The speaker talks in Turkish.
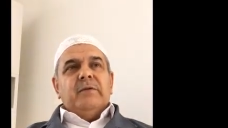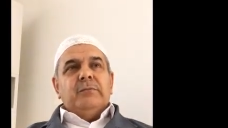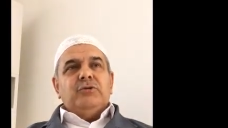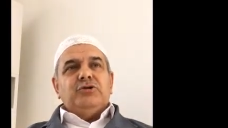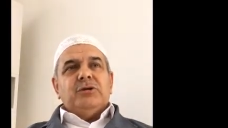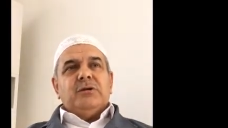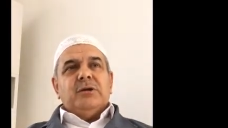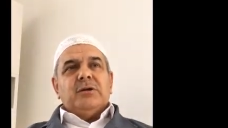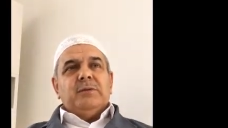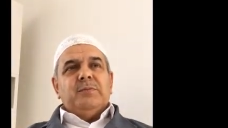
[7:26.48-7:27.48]
Ve
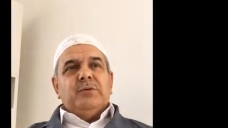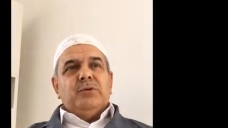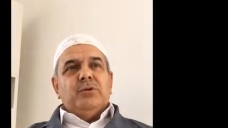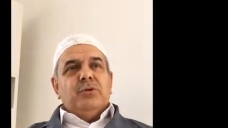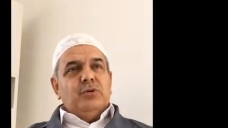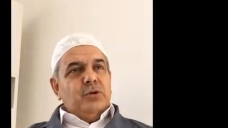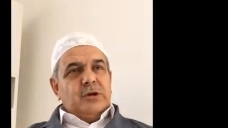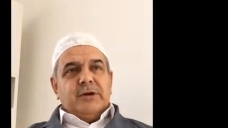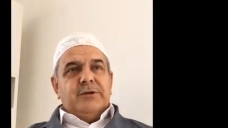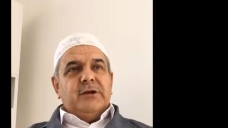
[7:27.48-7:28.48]
müşrikler kapının
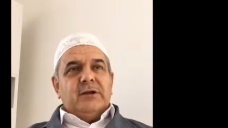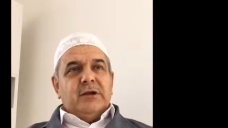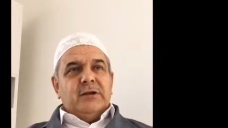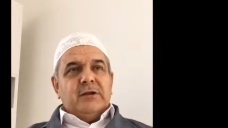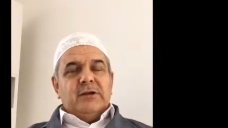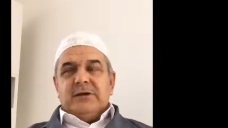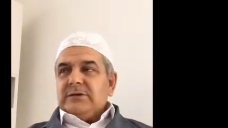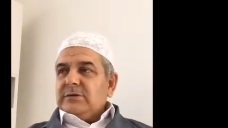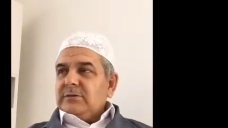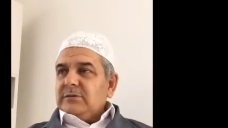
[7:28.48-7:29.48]
önüne kadar gelirler.